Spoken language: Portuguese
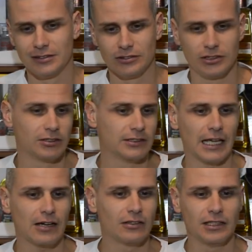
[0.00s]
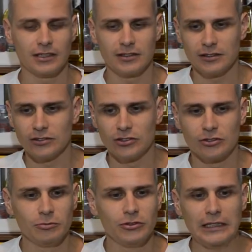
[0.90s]
Tic-teco ali, às vezes não se
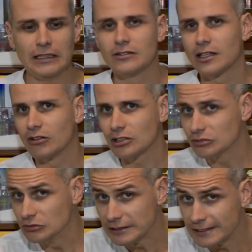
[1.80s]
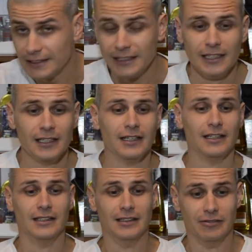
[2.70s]
comunica, o negócio fica
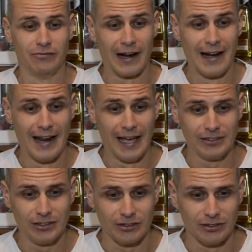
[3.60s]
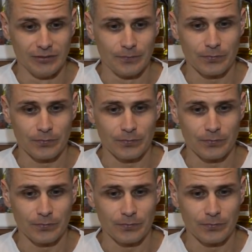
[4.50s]
frenético.